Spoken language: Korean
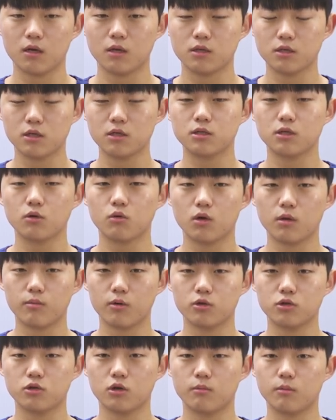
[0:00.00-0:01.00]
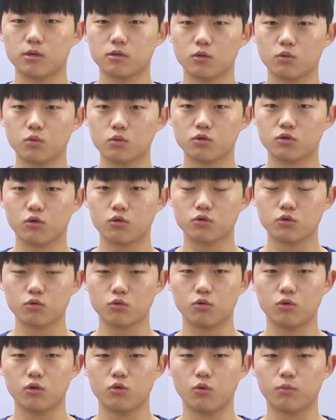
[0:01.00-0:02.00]
실제로 이번 시험에서도
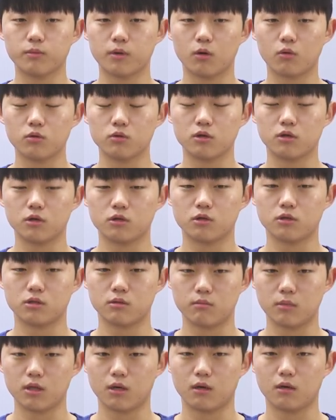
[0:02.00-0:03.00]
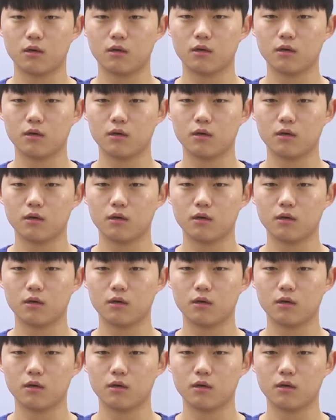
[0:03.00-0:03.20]
적중률이 높다고 느껴졌습니다.